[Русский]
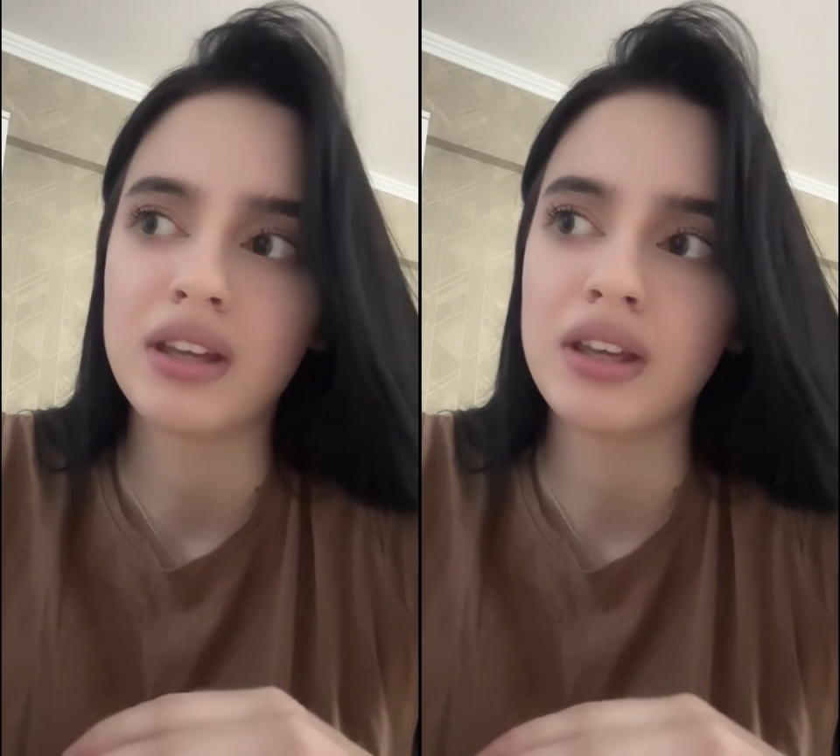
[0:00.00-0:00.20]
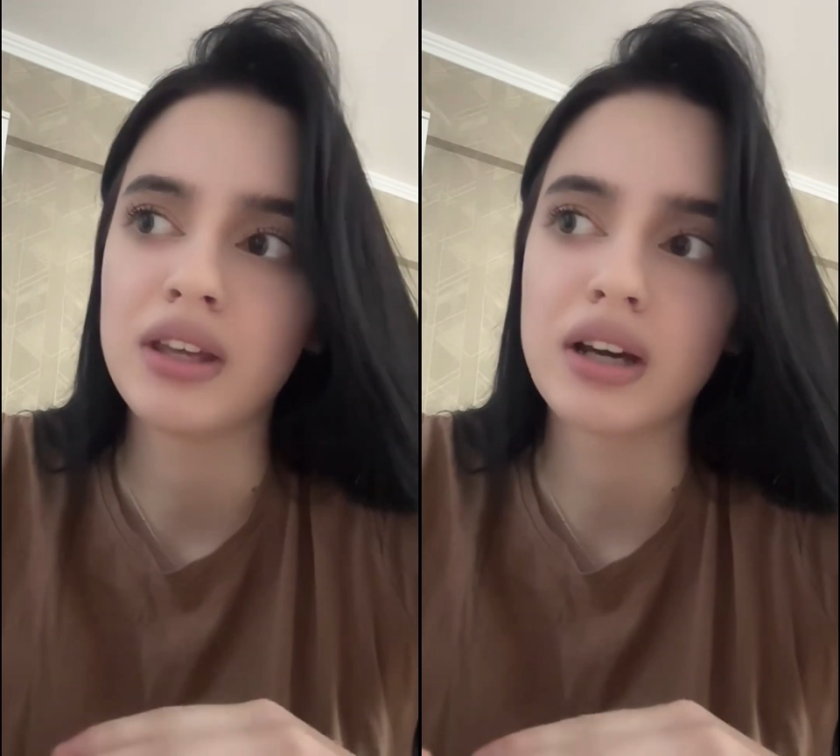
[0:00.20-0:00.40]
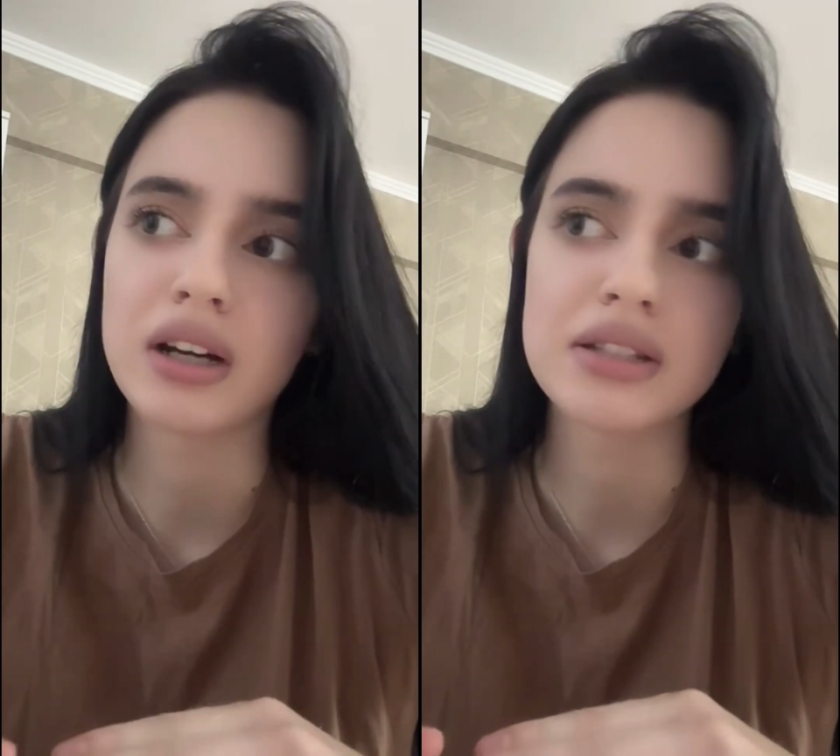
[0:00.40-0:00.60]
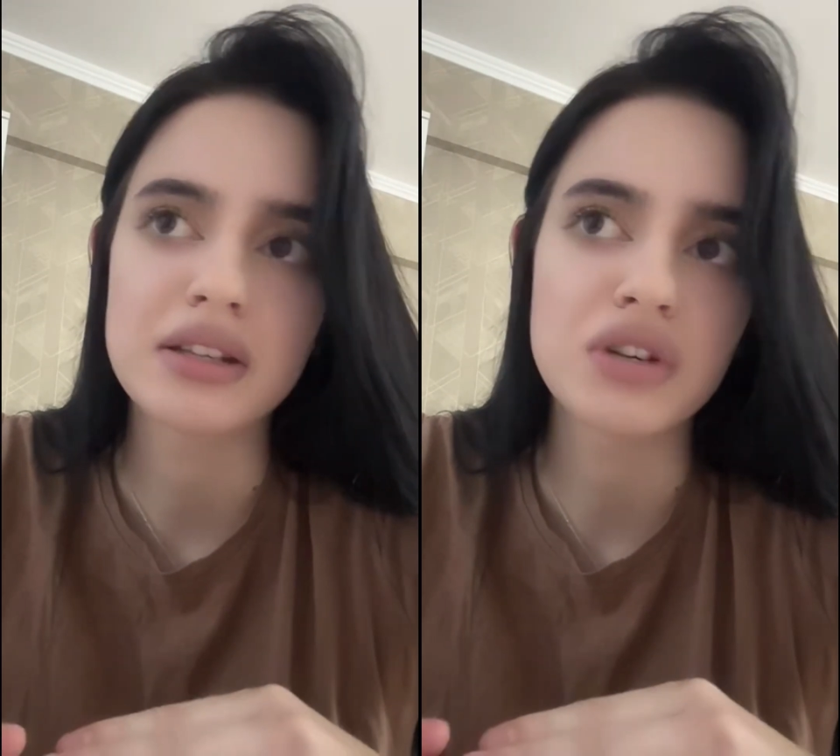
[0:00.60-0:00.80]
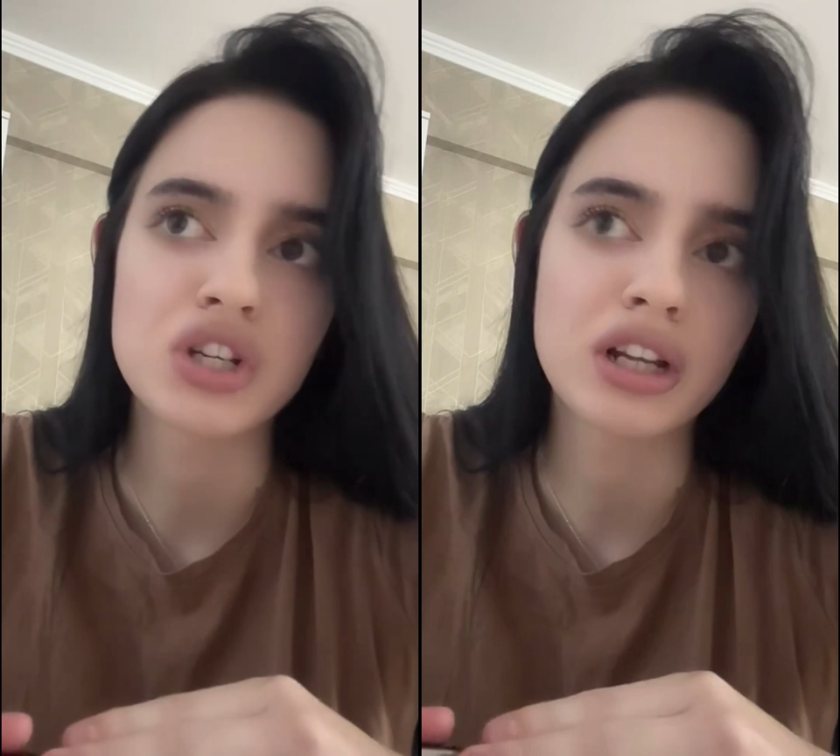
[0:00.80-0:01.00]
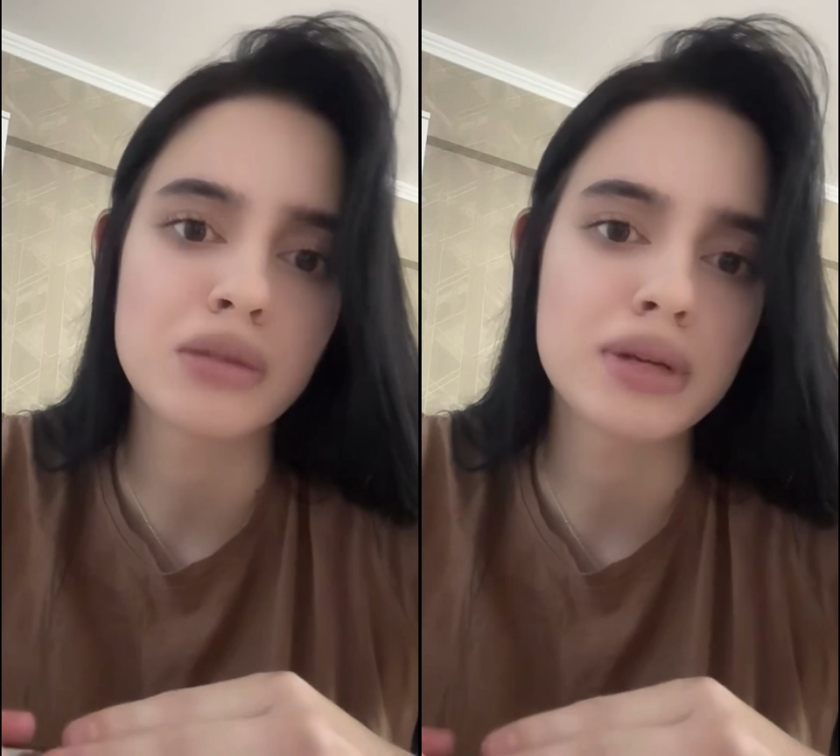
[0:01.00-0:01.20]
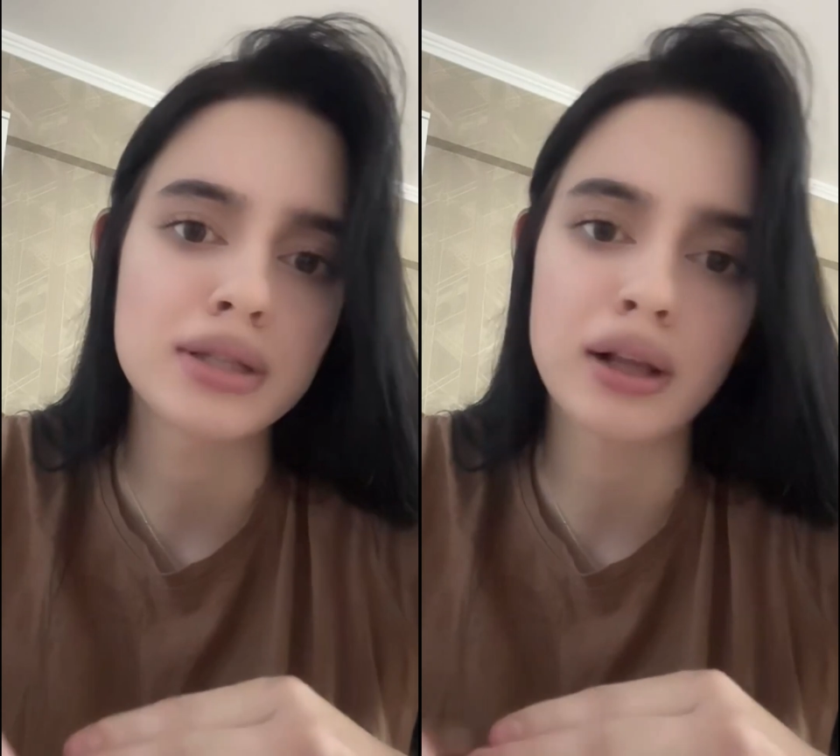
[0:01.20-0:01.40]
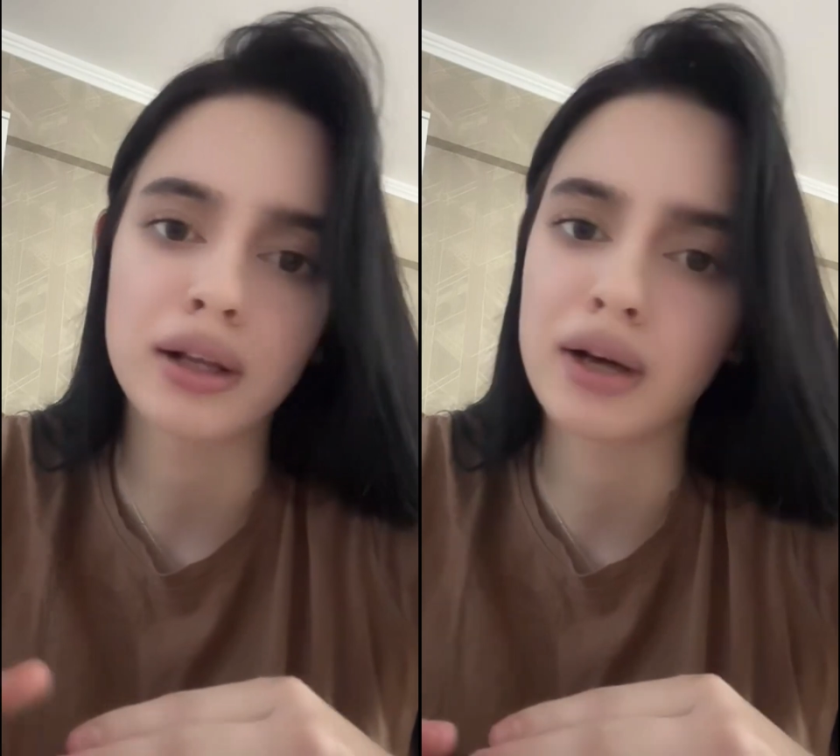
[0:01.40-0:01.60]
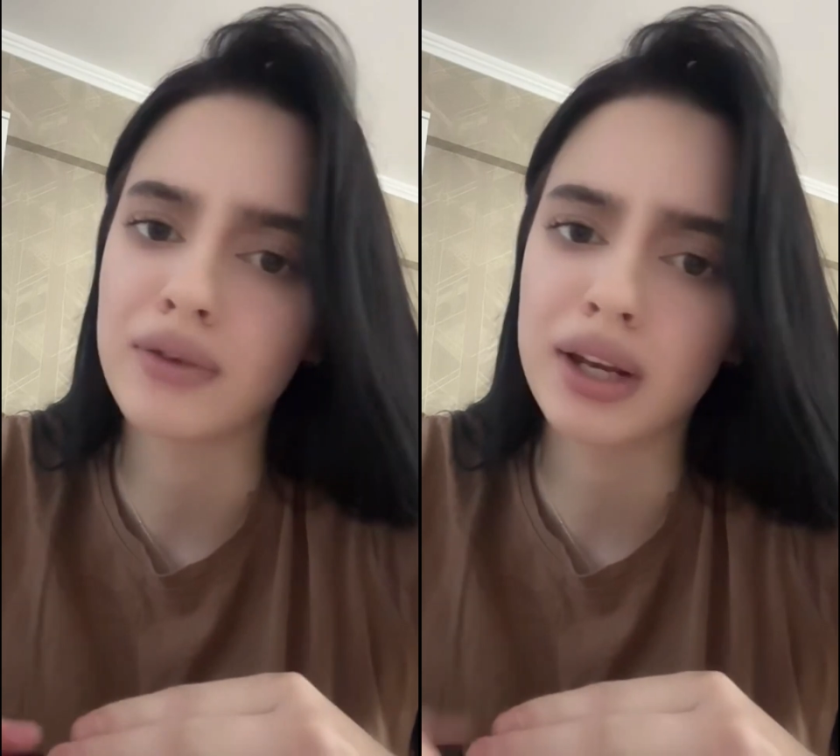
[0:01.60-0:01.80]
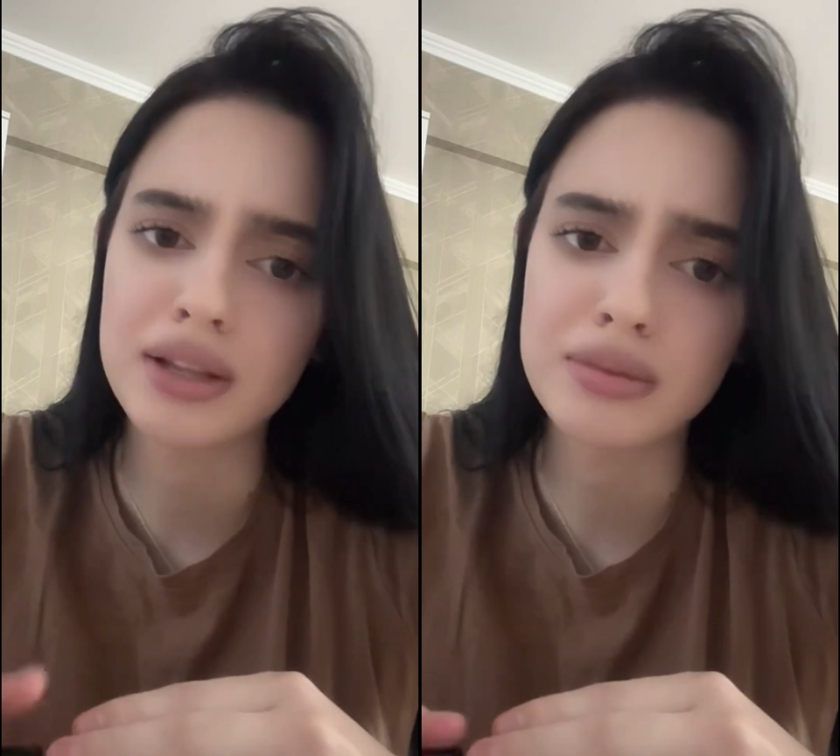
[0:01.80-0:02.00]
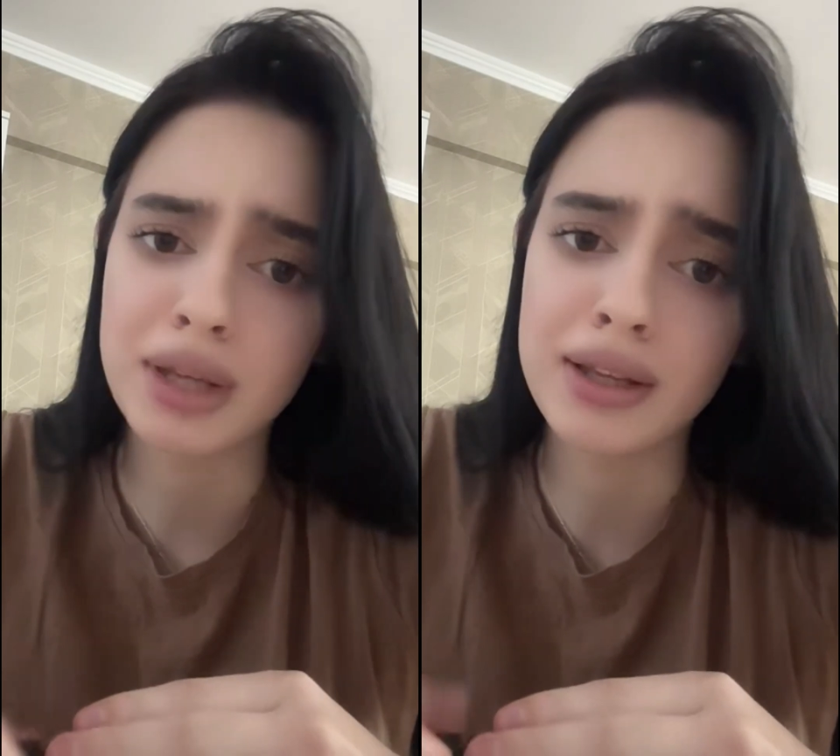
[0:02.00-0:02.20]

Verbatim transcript: И я совершенно перестала говорить,